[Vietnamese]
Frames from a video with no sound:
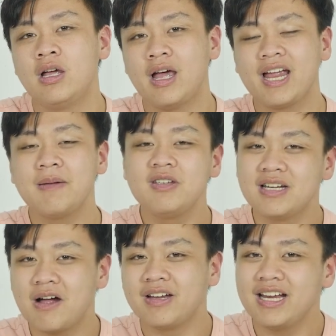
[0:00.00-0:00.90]
Anh em như thế
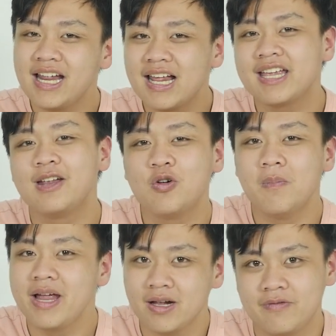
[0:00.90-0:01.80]
nào thì hãy để lại ý kiến của
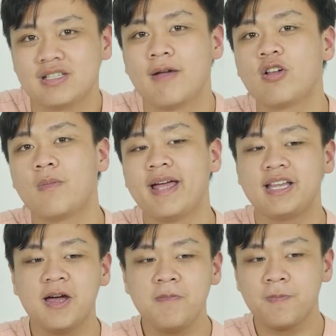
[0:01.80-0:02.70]
mình ở phía dưới phần comment
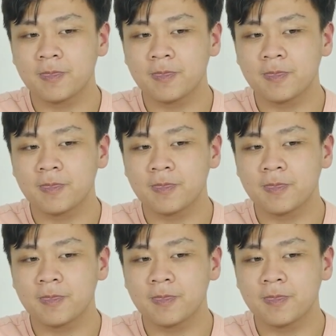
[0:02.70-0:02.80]
nhé.